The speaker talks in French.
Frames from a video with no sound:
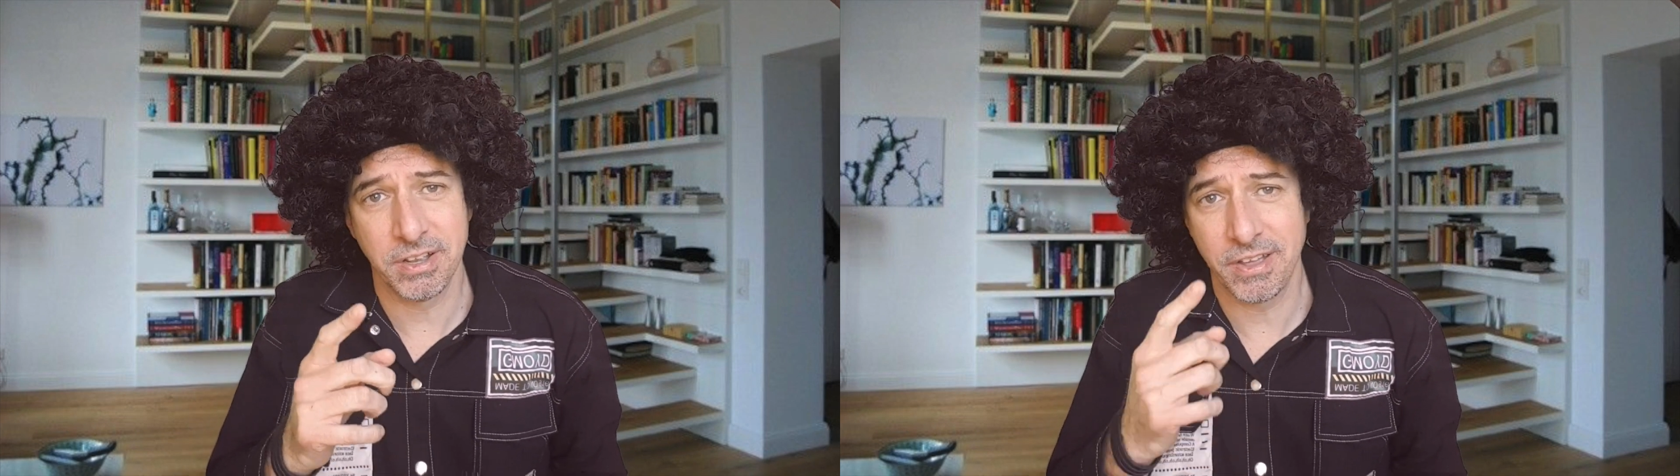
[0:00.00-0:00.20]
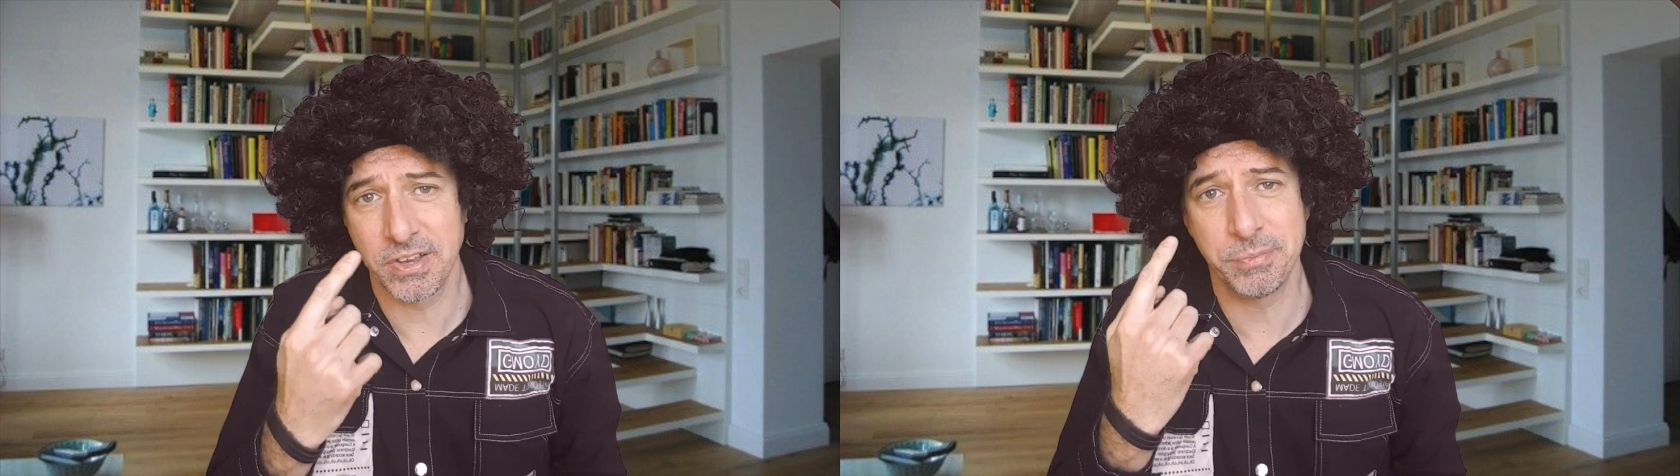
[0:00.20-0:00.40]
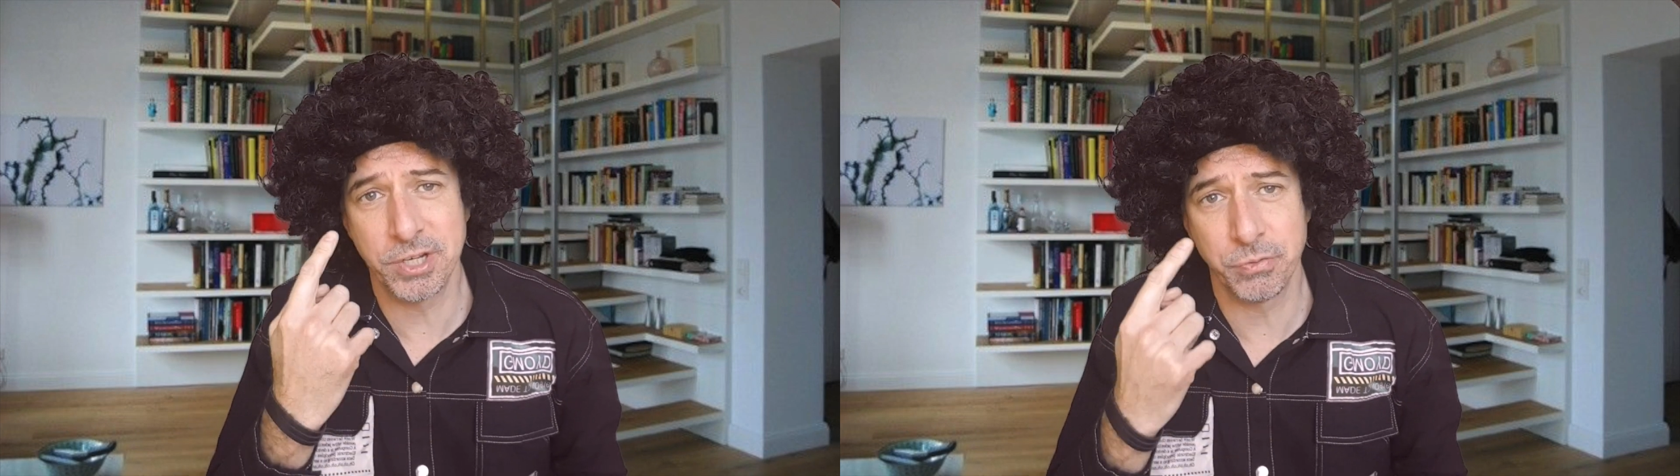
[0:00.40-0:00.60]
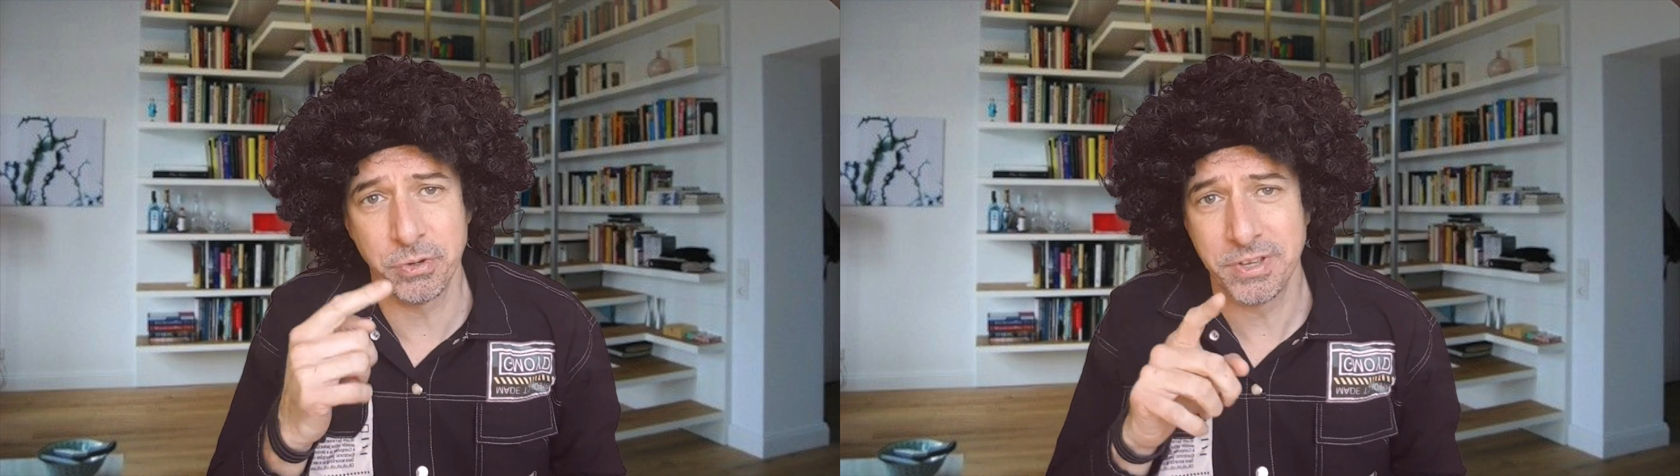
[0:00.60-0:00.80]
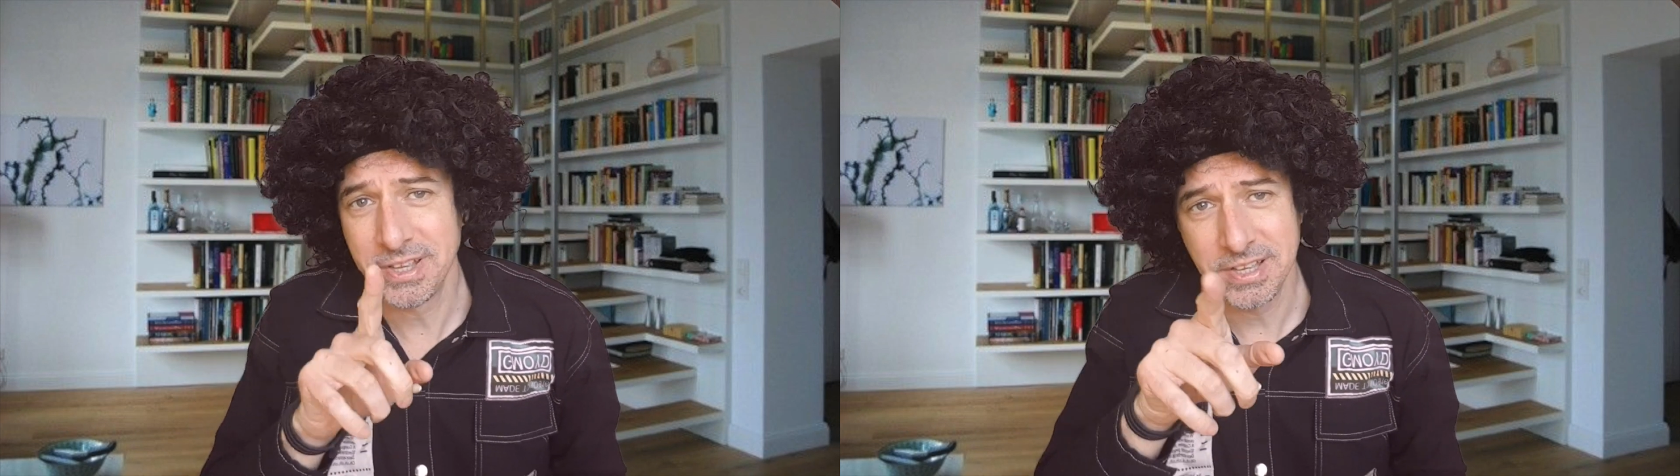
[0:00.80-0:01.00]
Avec mes
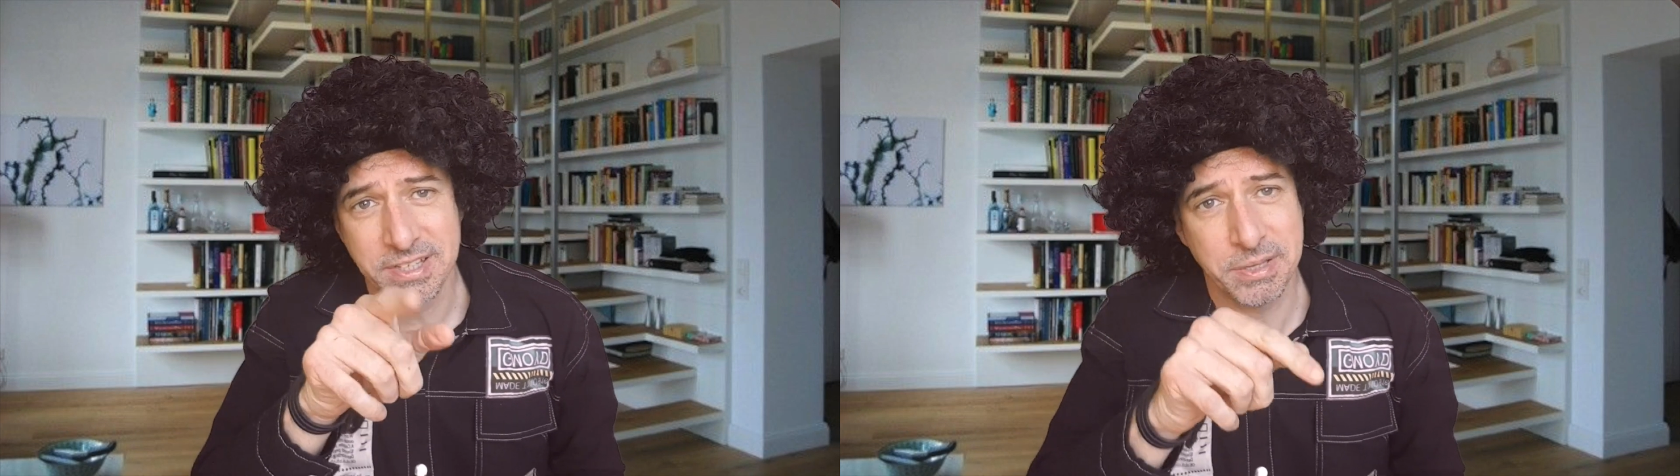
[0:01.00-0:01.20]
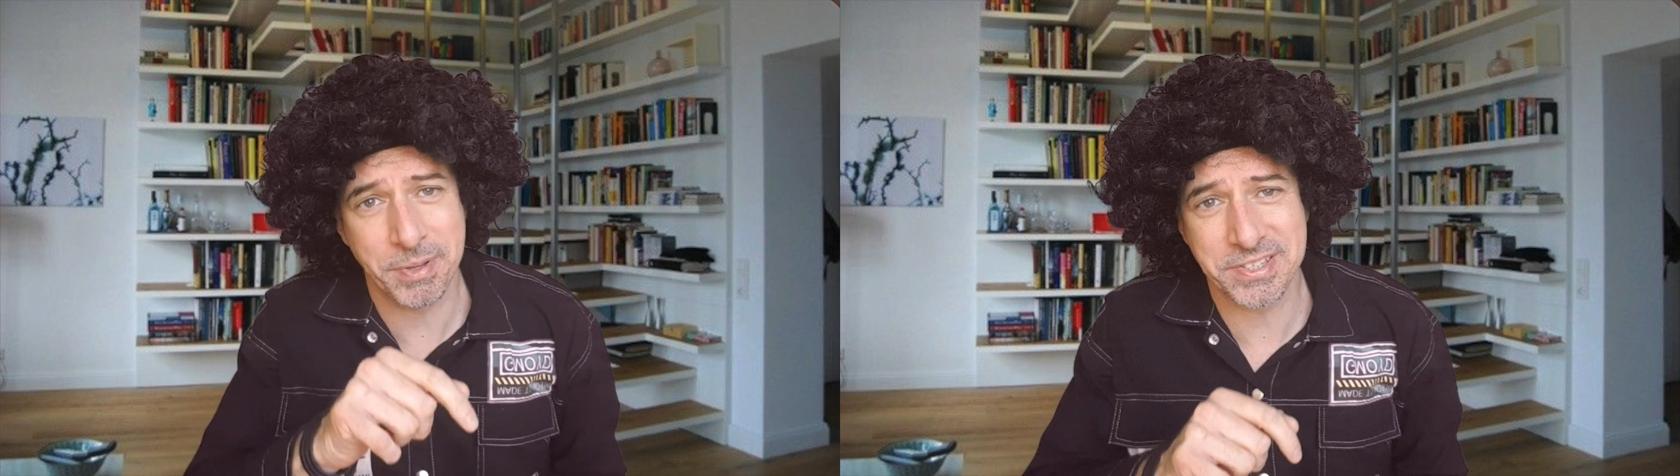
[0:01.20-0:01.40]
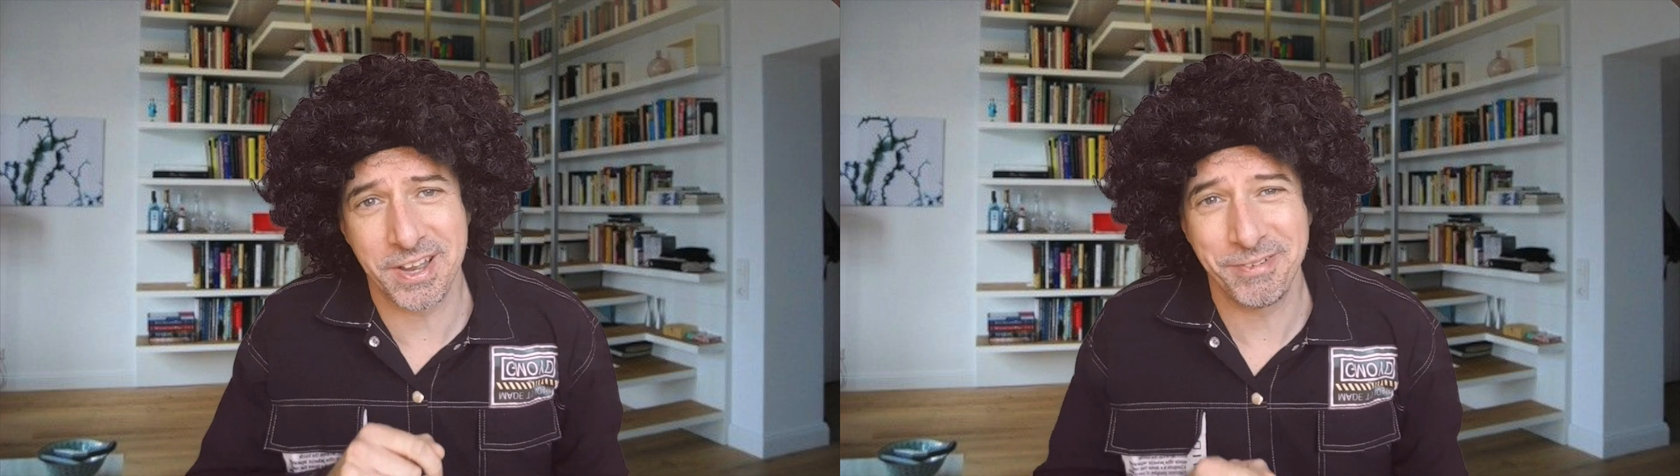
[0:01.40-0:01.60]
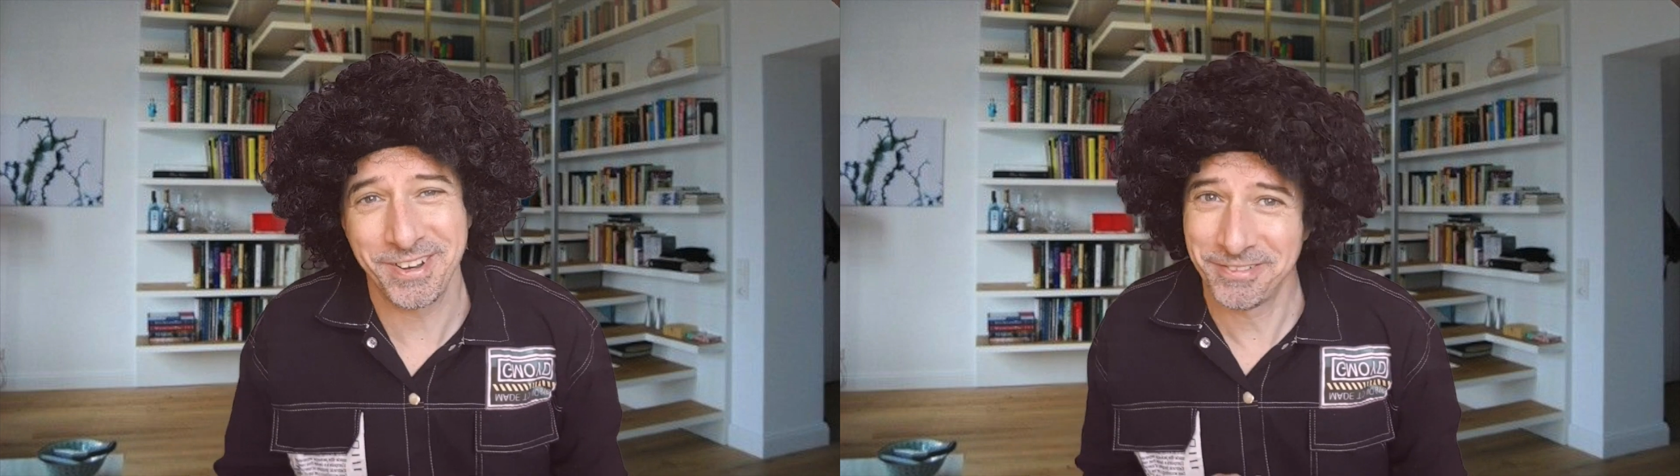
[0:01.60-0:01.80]
cheveux, c'est pas simple.